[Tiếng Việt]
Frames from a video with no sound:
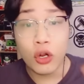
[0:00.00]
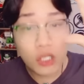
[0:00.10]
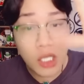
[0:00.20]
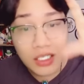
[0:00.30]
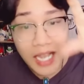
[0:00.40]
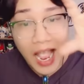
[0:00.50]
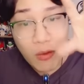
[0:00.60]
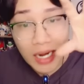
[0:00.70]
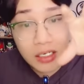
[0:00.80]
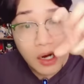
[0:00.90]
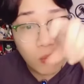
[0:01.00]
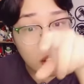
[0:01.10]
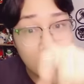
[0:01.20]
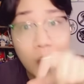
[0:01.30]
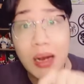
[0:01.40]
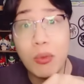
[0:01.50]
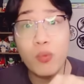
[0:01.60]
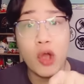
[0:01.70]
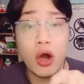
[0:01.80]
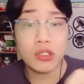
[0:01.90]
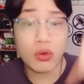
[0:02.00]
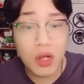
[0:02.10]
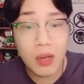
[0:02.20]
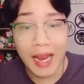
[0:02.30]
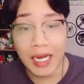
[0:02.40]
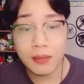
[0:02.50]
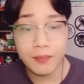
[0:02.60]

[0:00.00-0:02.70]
tất cả quái hư không được gom lại một chỗ sau đó các bạn